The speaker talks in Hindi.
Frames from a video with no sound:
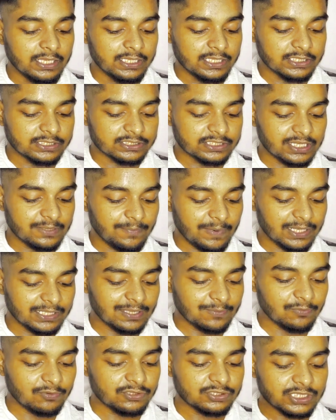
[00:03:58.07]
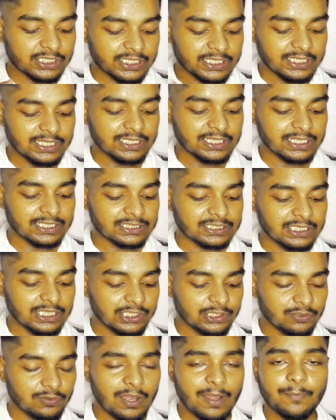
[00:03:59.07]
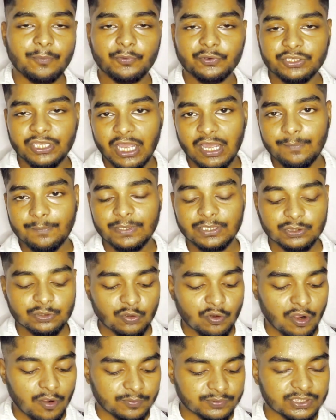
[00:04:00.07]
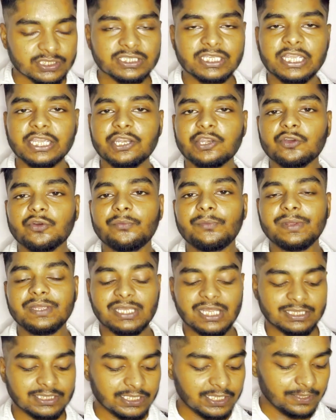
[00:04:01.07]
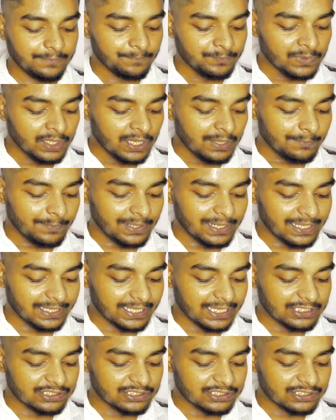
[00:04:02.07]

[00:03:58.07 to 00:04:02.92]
इसके बाद आपको इसे क्लिक करते हैं तो आपको यहाँ पे दो ऑप्शन देखने को मिल जाते हैं पहला क्या है